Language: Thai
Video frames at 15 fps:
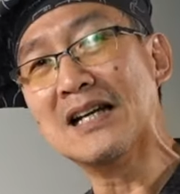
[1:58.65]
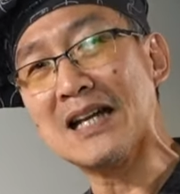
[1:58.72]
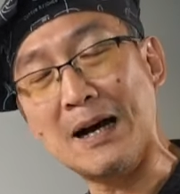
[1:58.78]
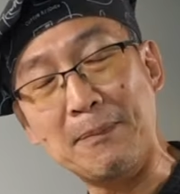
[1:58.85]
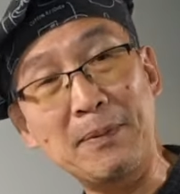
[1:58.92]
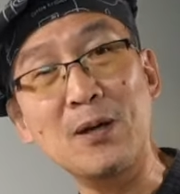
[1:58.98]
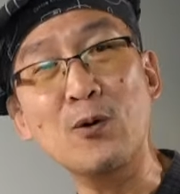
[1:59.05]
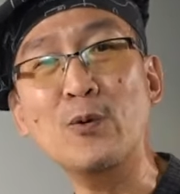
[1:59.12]
ทา
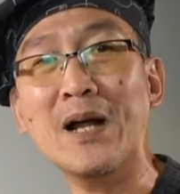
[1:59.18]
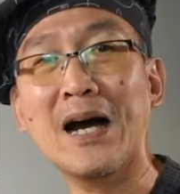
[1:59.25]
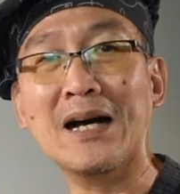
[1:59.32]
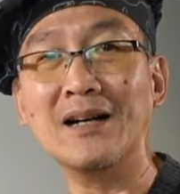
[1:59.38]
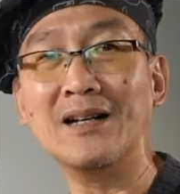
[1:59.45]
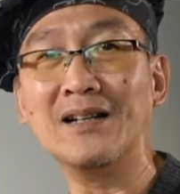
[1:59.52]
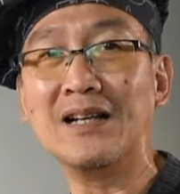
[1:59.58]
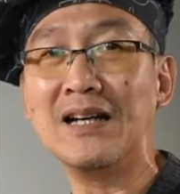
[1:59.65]
งผิวหนัง
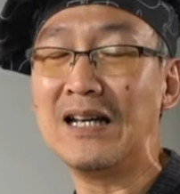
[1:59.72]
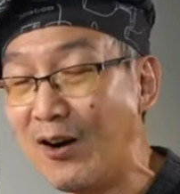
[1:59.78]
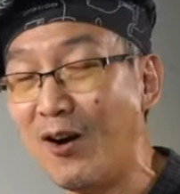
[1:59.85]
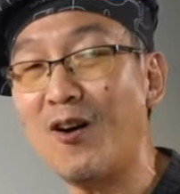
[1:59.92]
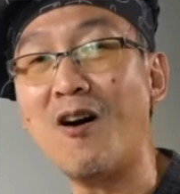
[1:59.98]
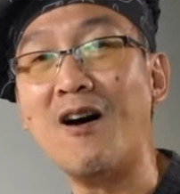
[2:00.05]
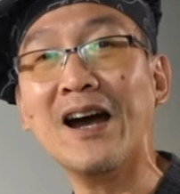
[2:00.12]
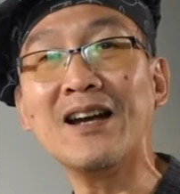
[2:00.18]
แล้วก็
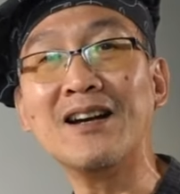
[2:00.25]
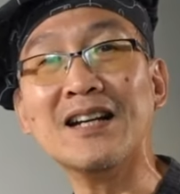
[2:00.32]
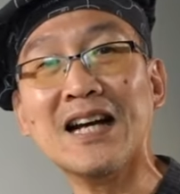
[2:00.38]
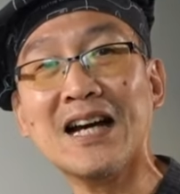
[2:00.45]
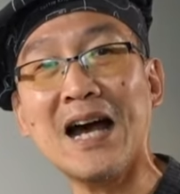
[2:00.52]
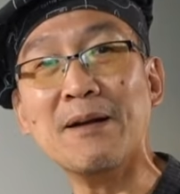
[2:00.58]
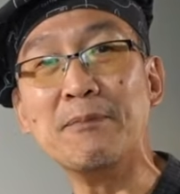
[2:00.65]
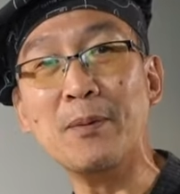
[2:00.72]
ก่อให้เกิด
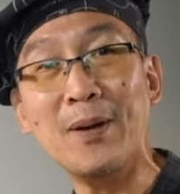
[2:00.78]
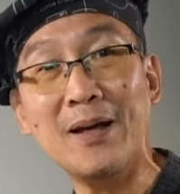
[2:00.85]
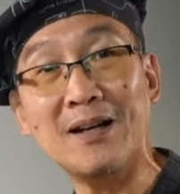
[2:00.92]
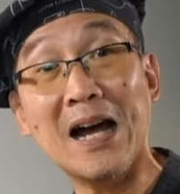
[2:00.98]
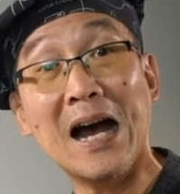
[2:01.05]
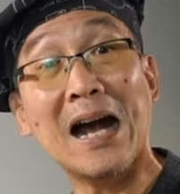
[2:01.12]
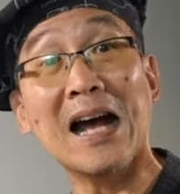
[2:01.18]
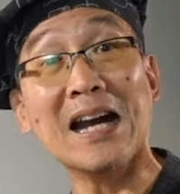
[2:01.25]
อาการประเภท
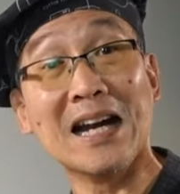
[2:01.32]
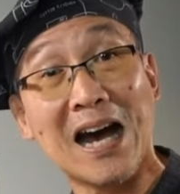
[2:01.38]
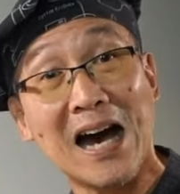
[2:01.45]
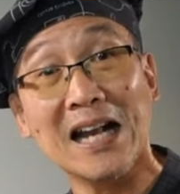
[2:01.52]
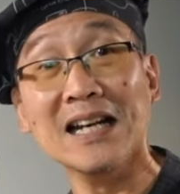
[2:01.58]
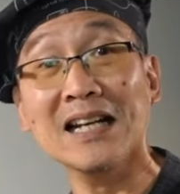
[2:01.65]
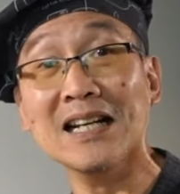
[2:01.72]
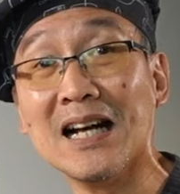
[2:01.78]
อาการคั